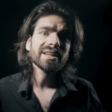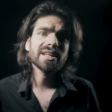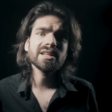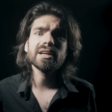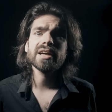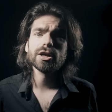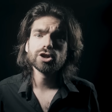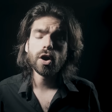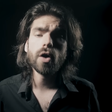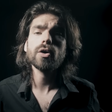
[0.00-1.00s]
qui
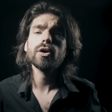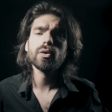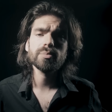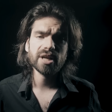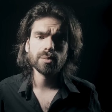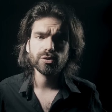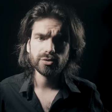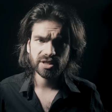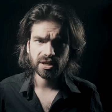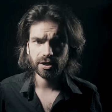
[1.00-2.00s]
dégage encore bien
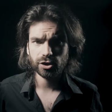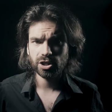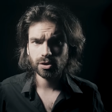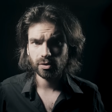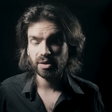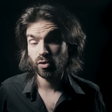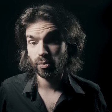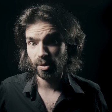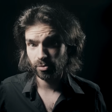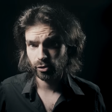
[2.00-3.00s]
plus d'énergie que les
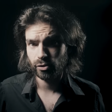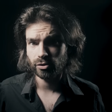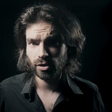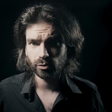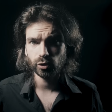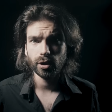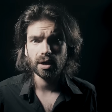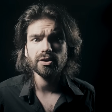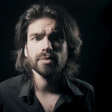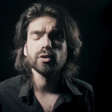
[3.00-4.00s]
bombes à plutonium ou
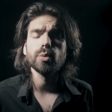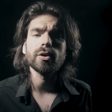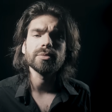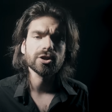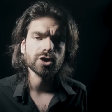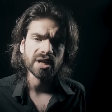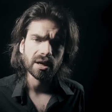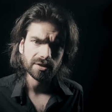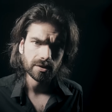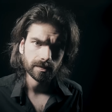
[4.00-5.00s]
uranium de première
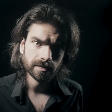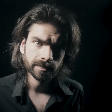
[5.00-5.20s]
génération.